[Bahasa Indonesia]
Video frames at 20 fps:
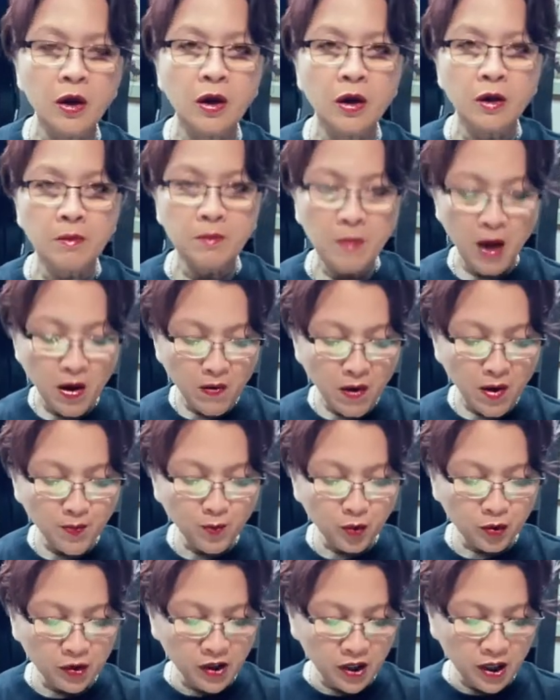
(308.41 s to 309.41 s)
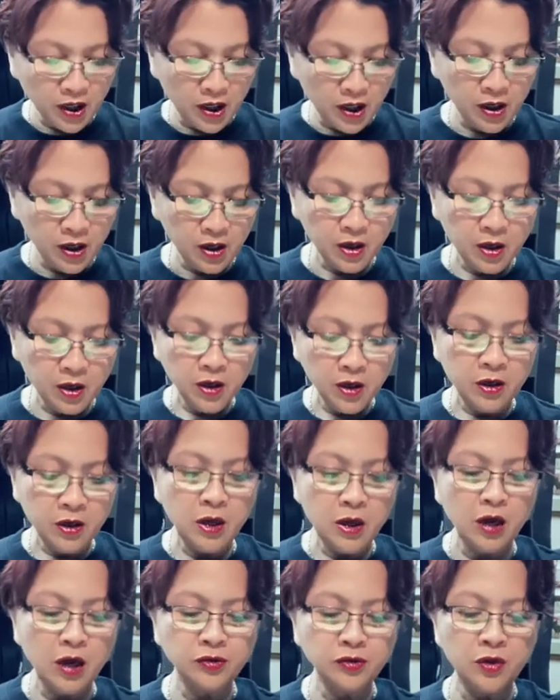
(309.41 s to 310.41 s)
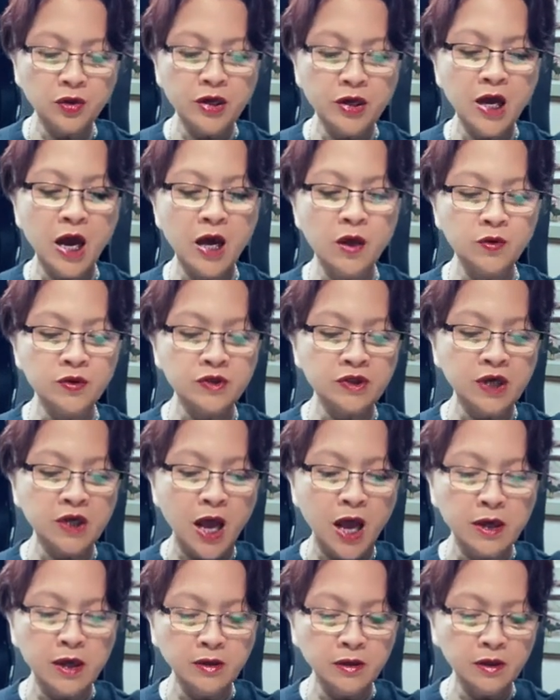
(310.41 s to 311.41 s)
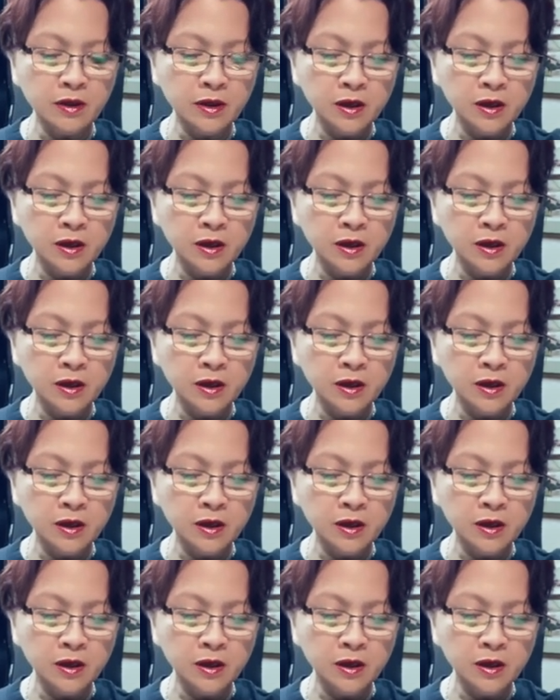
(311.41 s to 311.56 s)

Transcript: bawang putih yang sudah dihaluskan